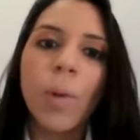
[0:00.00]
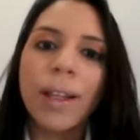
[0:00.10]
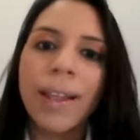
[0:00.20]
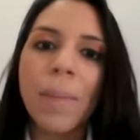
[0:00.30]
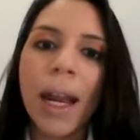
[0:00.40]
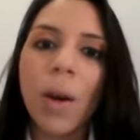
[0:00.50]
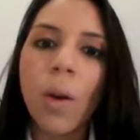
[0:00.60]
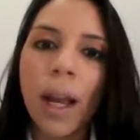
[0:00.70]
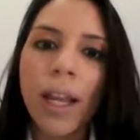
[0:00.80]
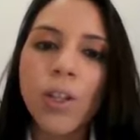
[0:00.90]
pues también
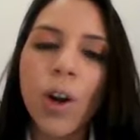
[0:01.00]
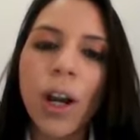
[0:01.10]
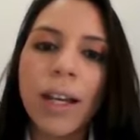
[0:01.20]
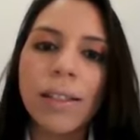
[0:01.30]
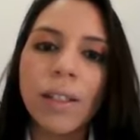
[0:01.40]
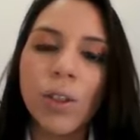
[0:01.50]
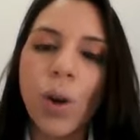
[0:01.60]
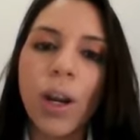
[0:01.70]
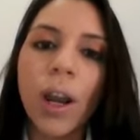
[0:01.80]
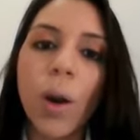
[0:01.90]
lo han hecho
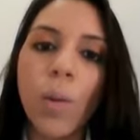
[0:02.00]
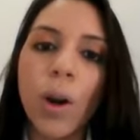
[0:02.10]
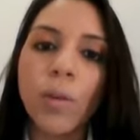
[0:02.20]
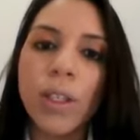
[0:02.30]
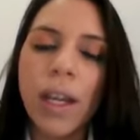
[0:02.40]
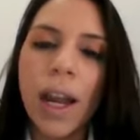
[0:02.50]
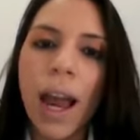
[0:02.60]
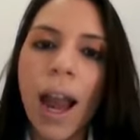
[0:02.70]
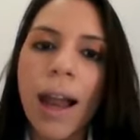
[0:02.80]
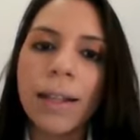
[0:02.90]
organizaciones como la Oficina
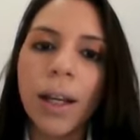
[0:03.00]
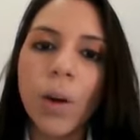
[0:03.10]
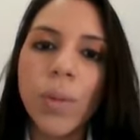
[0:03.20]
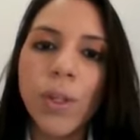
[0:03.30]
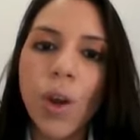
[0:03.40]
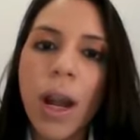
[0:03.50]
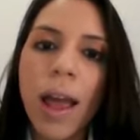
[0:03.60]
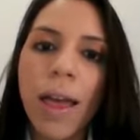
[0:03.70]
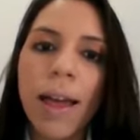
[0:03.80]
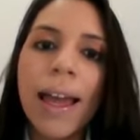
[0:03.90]
de la Alta
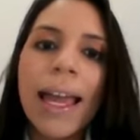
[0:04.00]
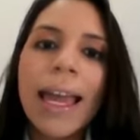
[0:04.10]
Comisionada